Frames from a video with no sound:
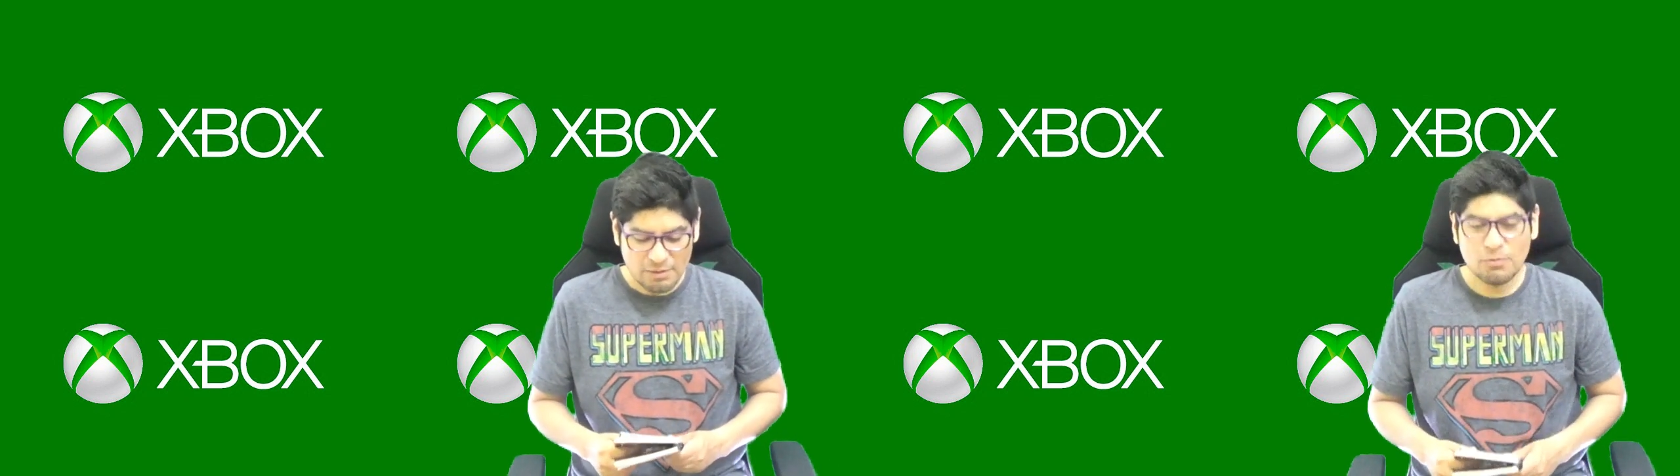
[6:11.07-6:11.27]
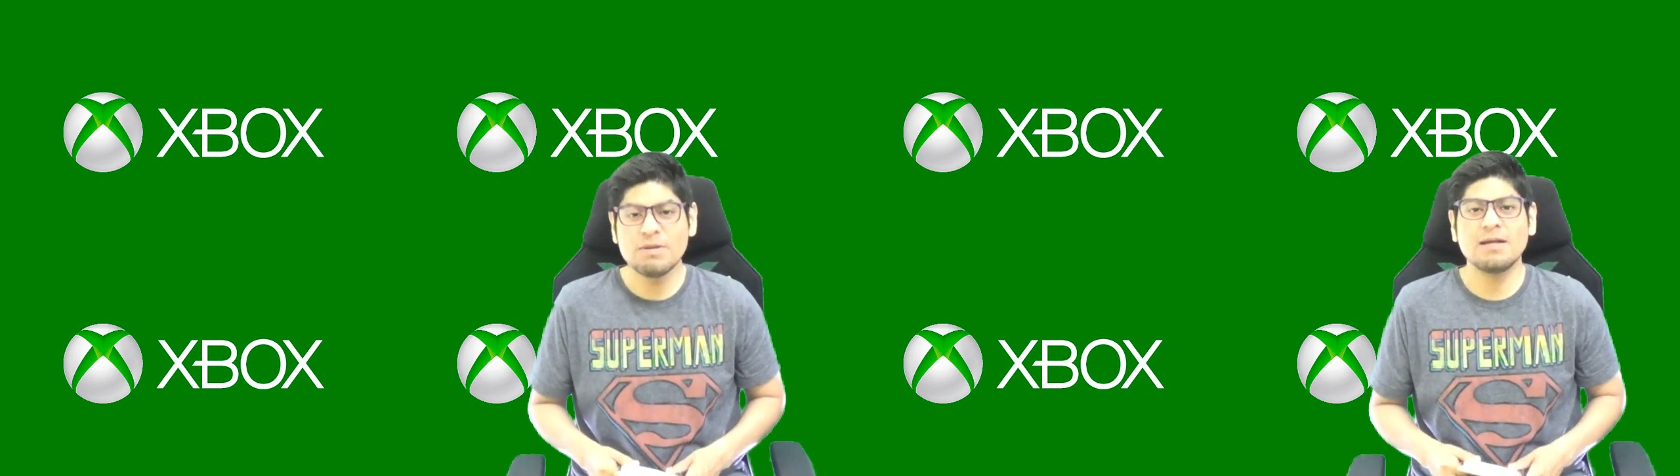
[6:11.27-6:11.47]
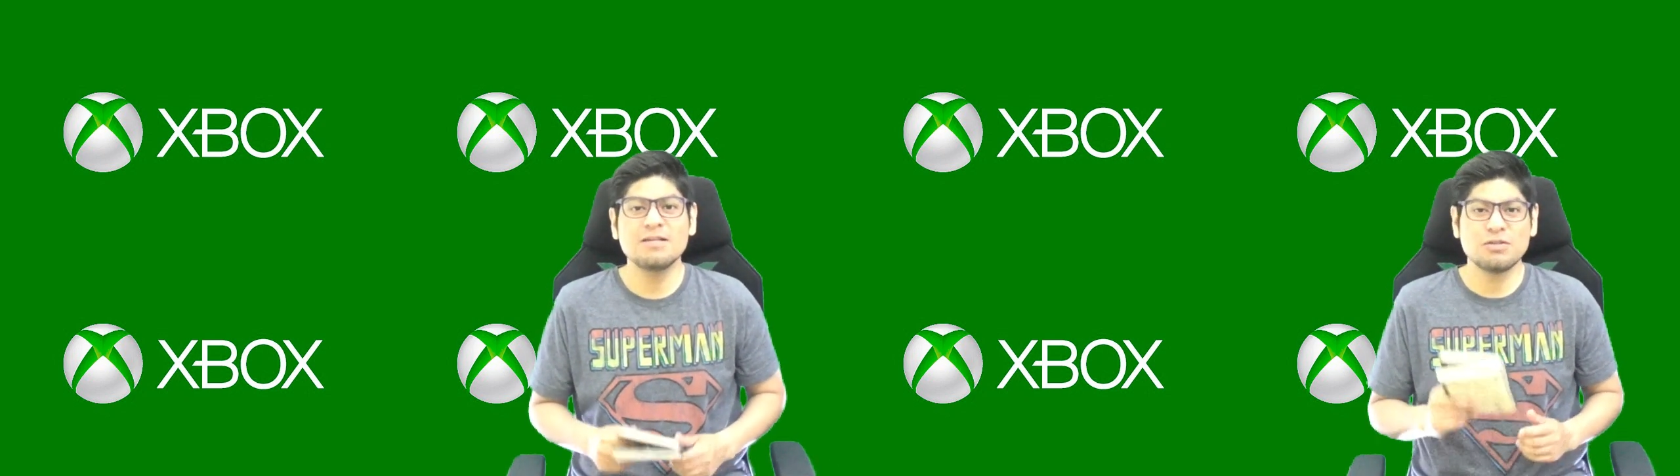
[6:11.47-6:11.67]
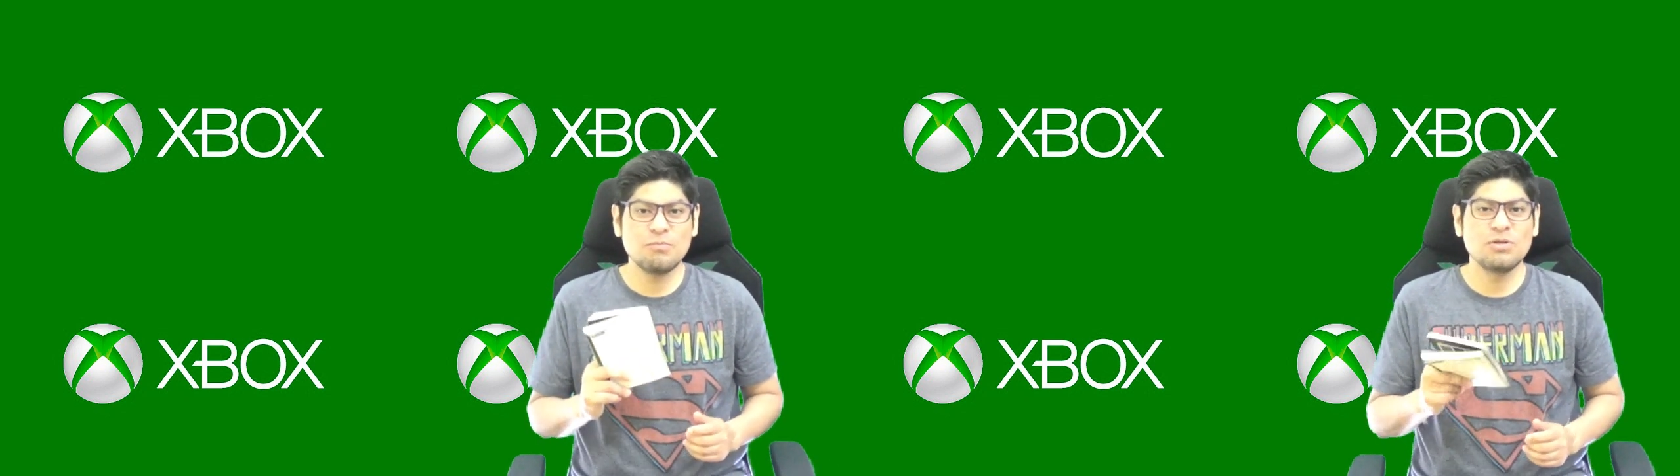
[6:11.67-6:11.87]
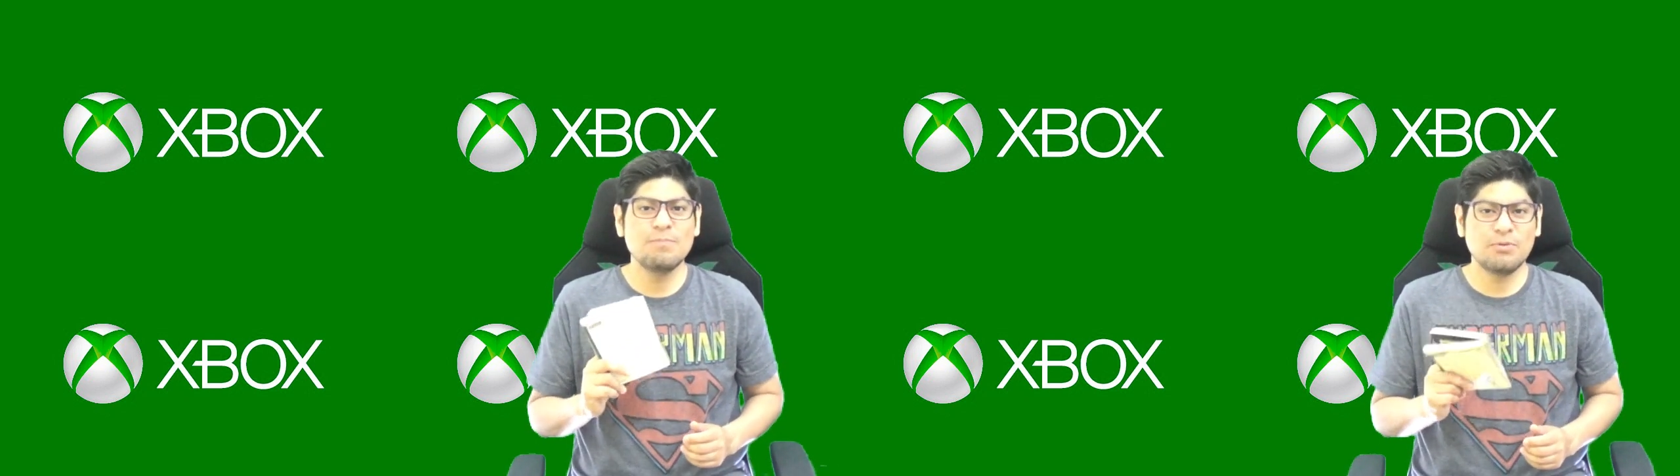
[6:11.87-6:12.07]
Muy bien, eso
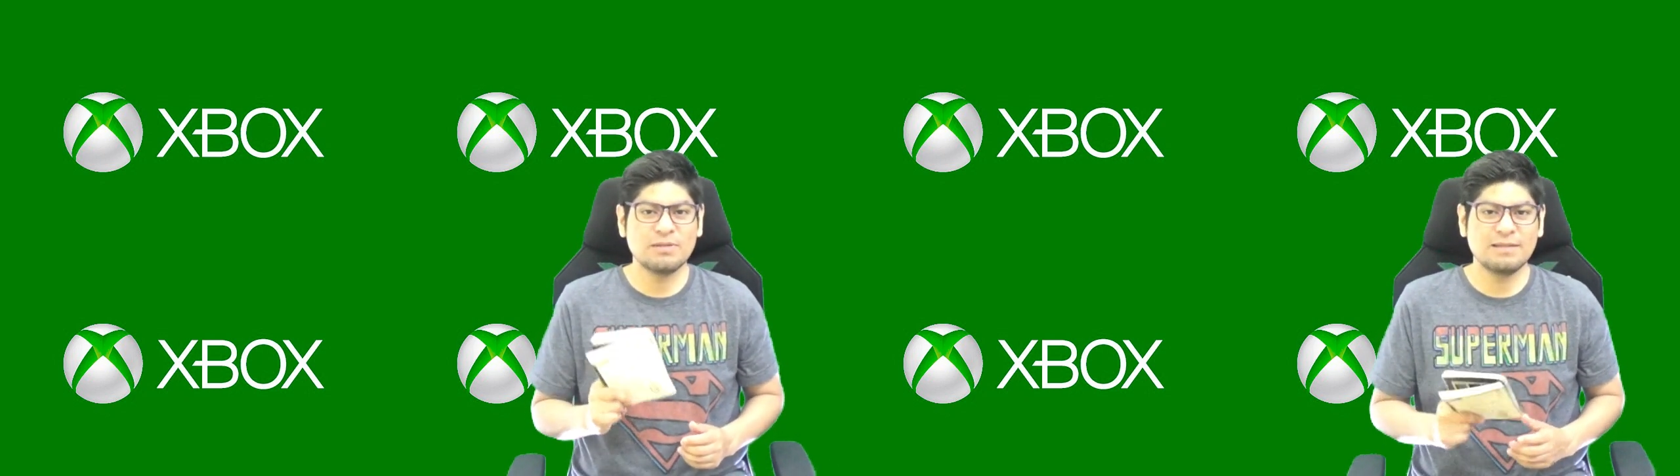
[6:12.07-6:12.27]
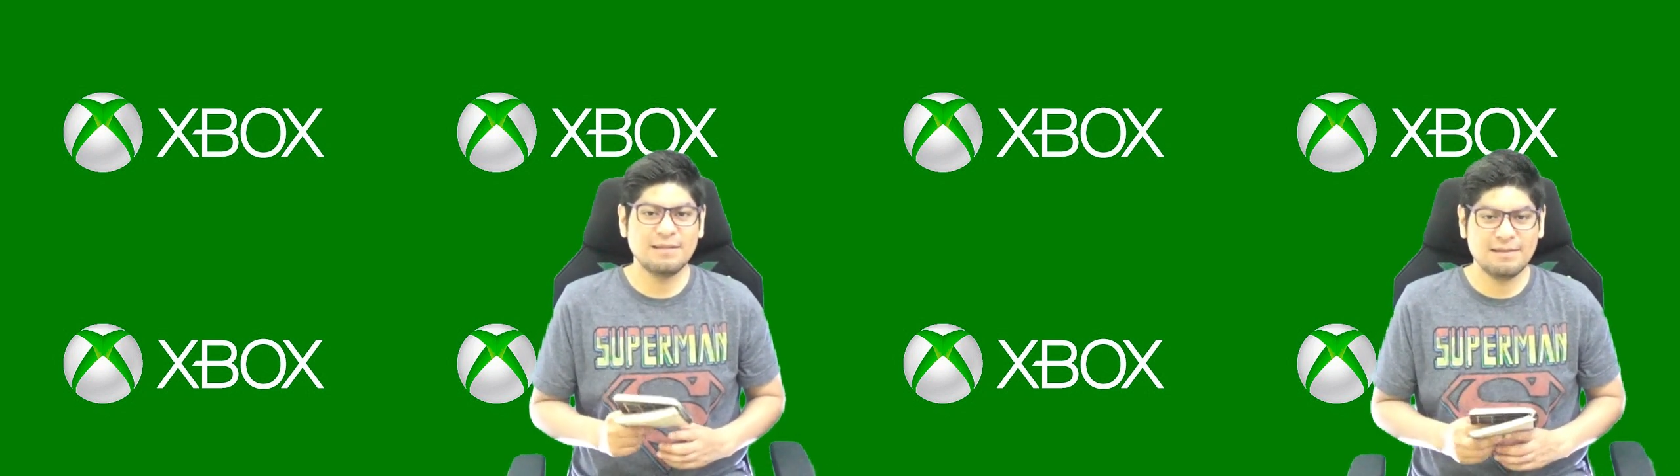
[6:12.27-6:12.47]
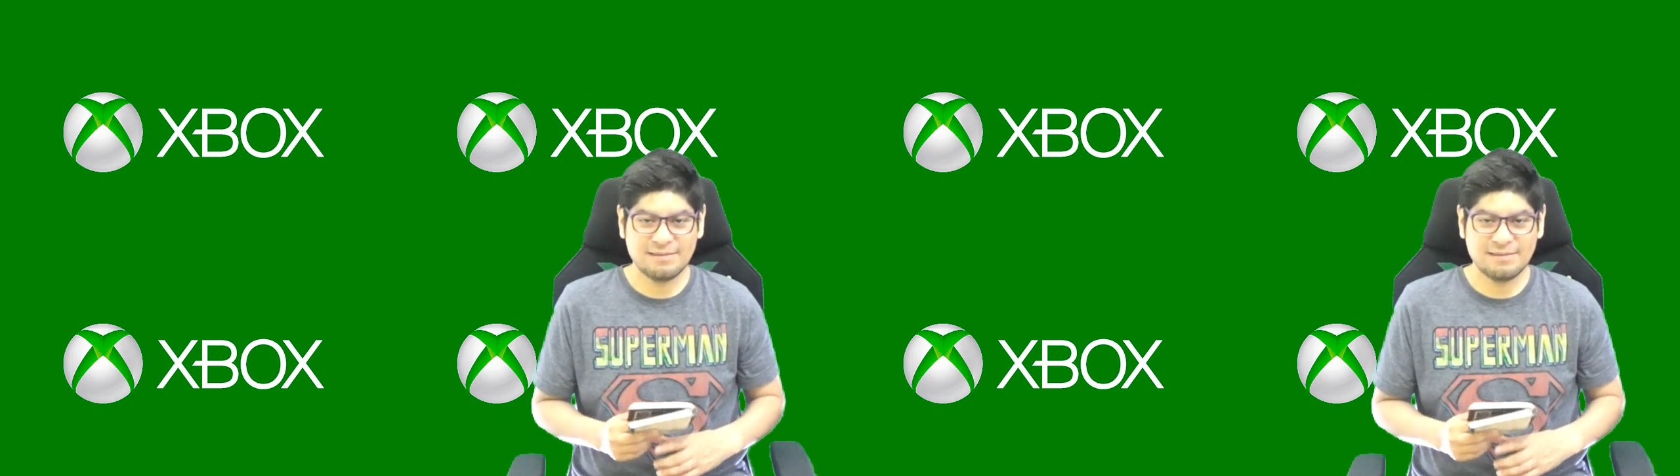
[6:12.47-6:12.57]
es muy importante.